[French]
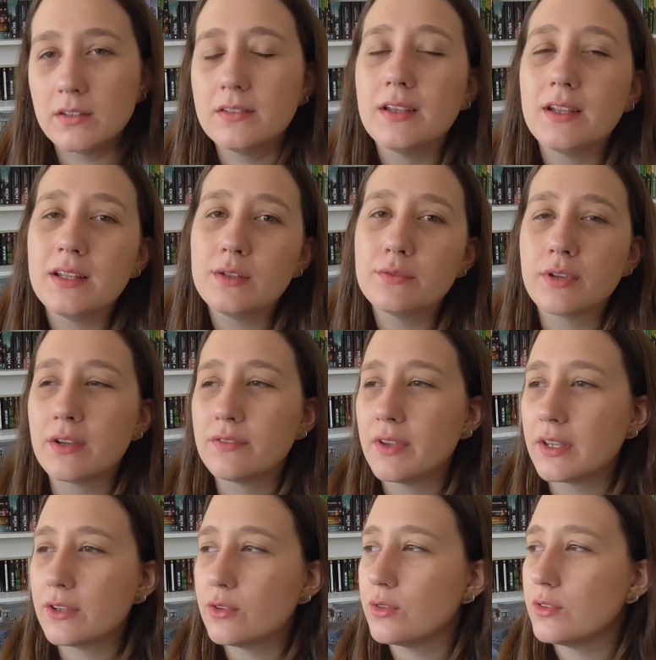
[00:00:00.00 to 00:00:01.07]
des livres
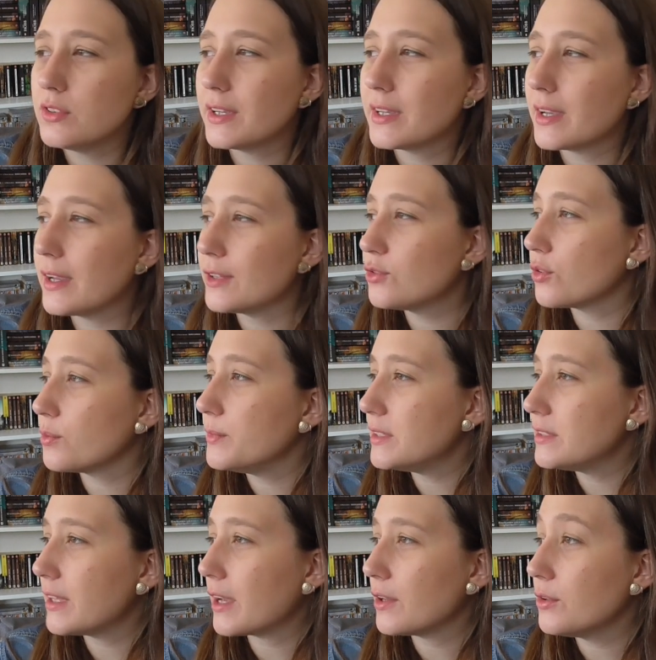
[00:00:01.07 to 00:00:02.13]
avec euh, des créatures
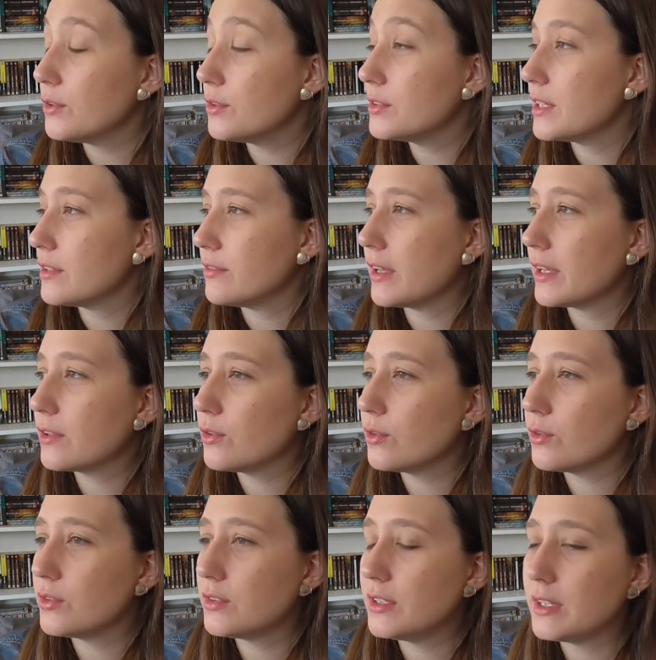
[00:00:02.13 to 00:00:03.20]
mystérieuses, avec
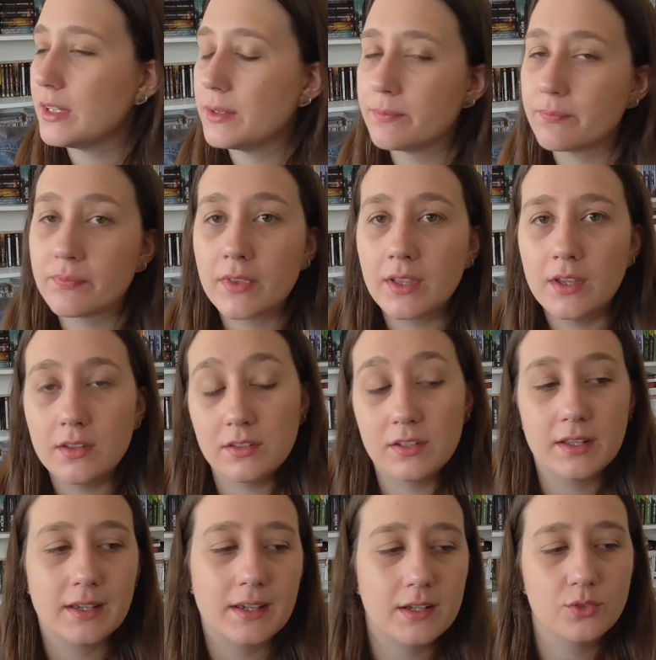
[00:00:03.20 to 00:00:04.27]
euh, des,
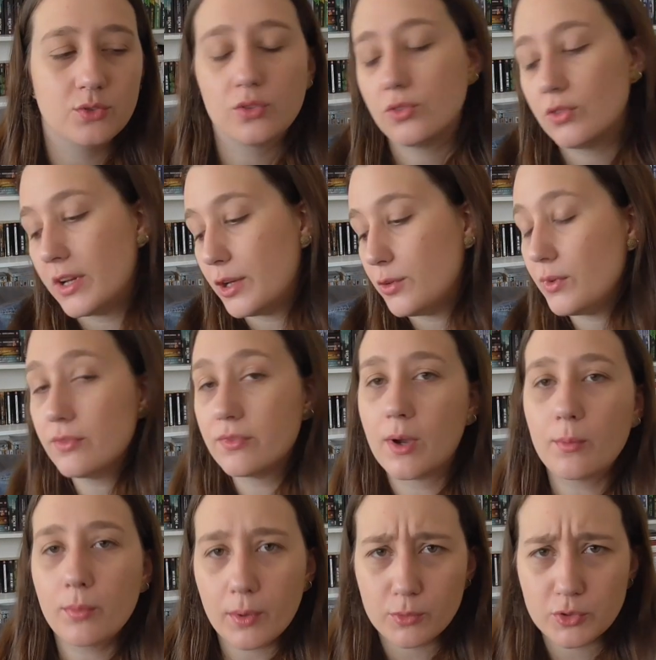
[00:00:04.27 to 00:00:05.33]
des créatures de la nuit.
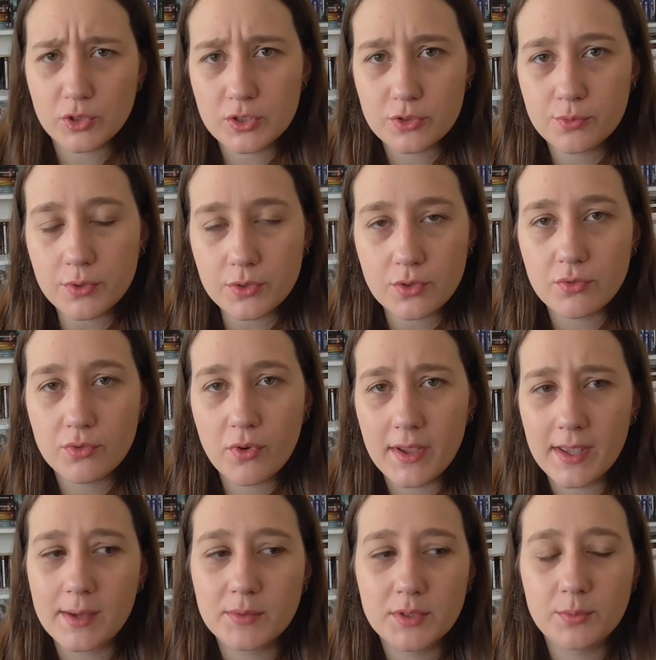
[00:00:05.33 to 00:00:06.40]
Enfin, bon, je, pense que vous
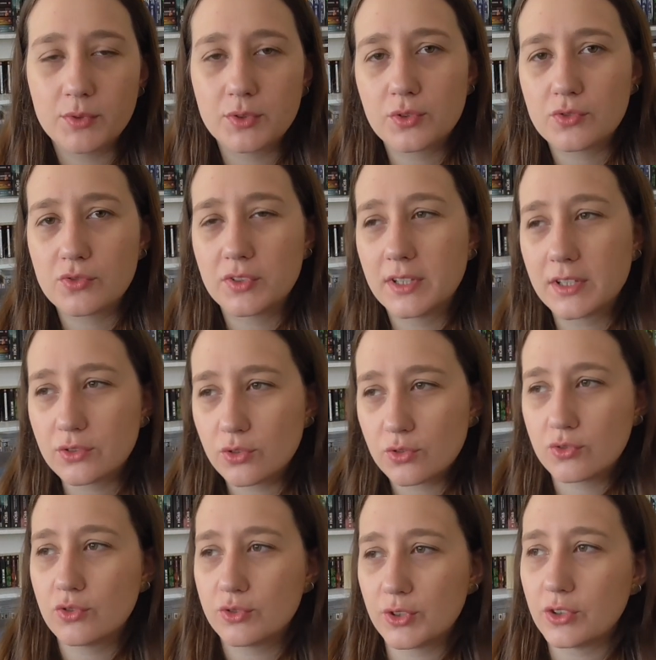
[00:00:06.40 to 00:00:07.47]
voyez un petit peu ce que je veux dire.
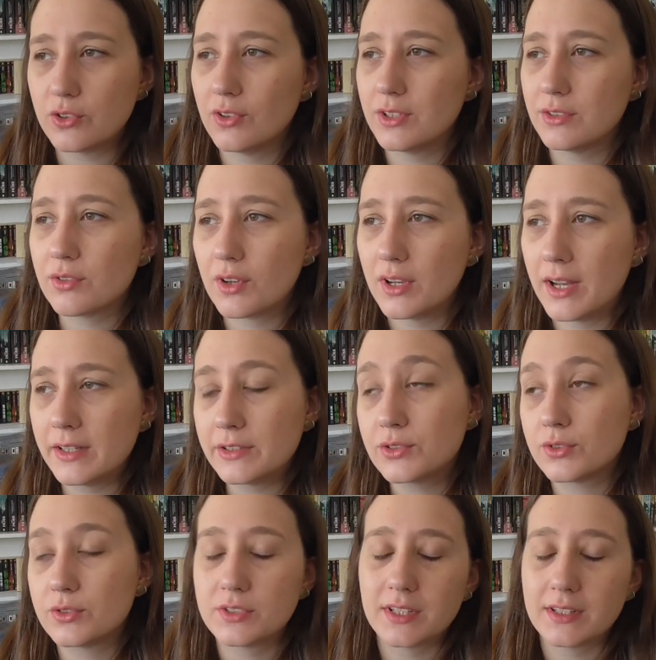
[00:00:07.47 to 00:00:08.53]
Ce, genre de livres-là,
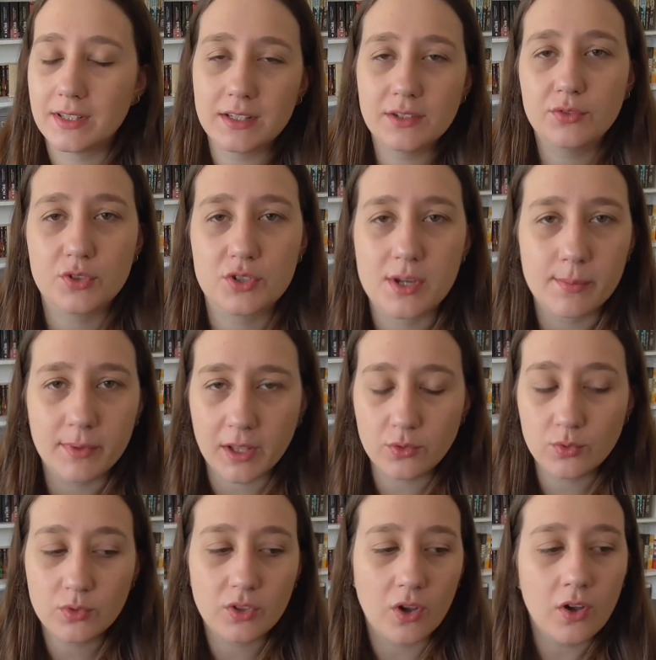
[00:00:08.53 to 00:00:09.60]
c'est des livres que j'aime lire
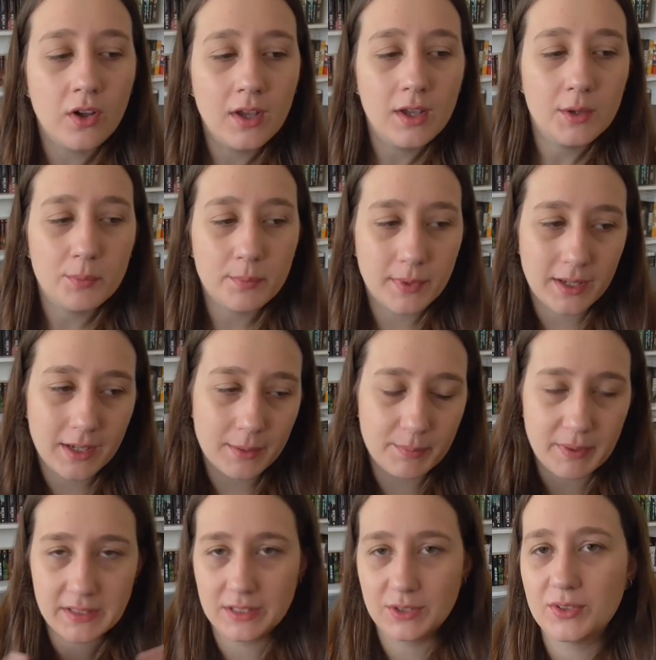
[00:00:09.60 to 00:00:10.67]
tout le temps, mais
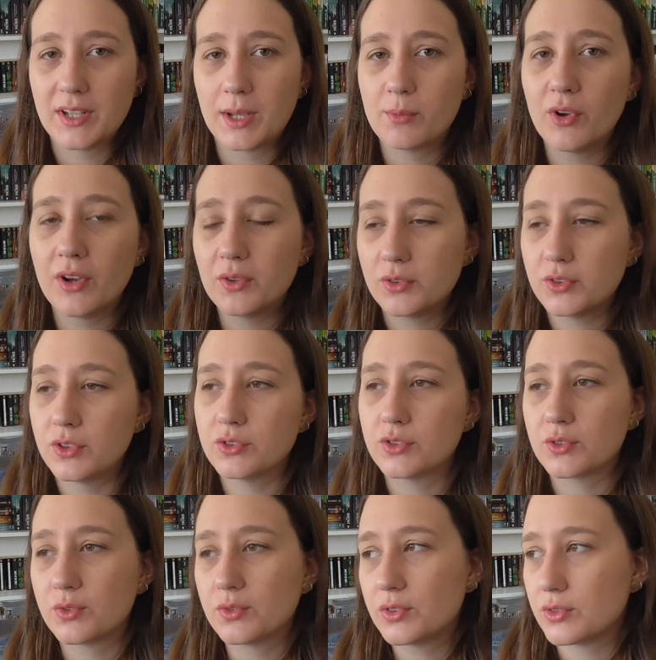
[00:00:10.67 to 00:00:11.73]
particulièrement à l'automne, je
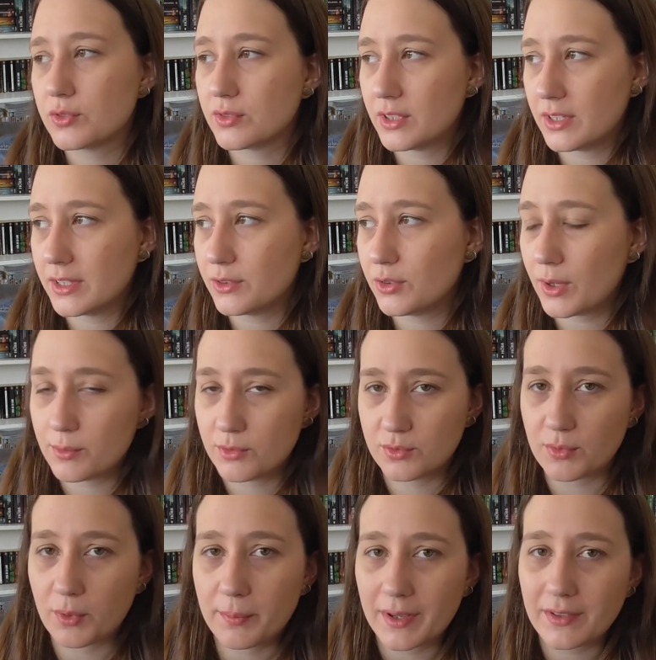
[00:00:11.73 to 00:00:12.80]
trouve que ce sont des lectures
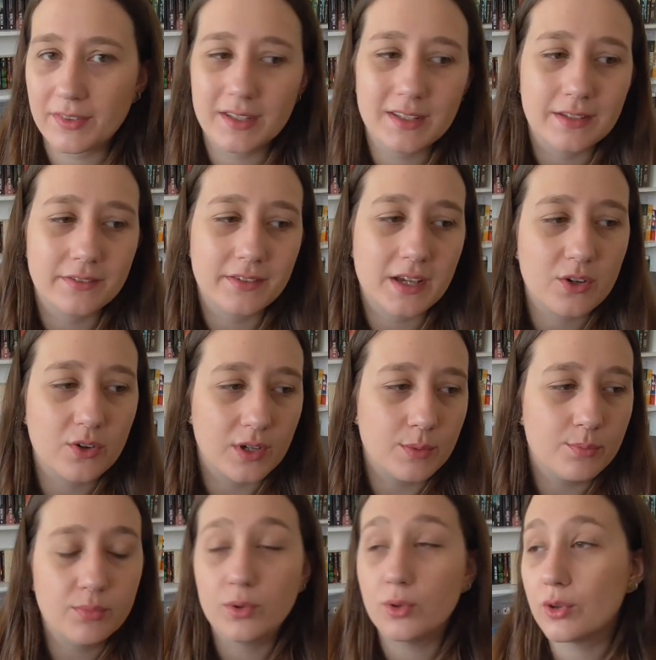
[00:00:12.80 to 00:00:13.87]
absolument parfaites à faire quand
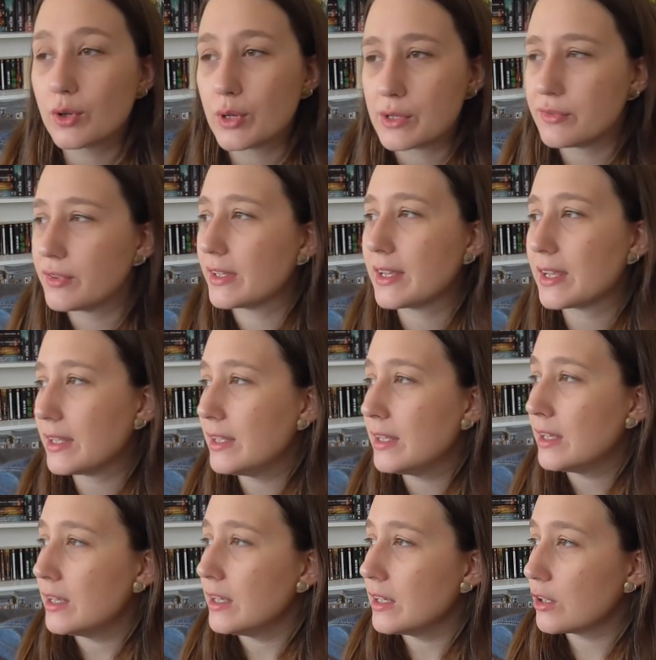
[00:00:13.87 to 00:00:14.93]
il pleut, quand il fait gris,
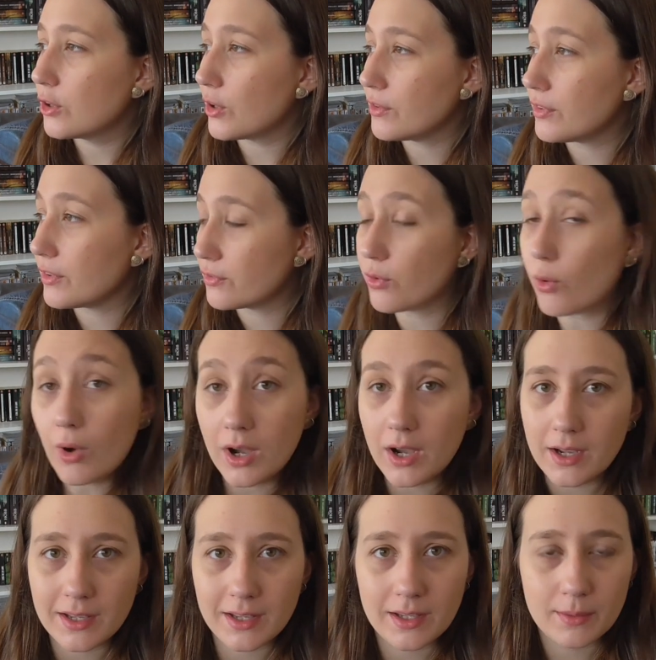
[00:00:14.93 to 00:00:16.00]
quand il fait
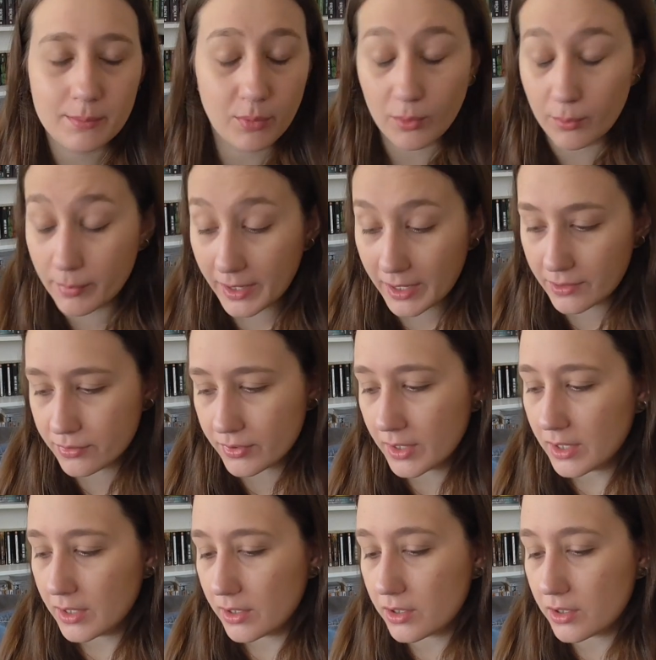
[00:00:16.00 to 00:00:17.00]
froid, et bon, bref.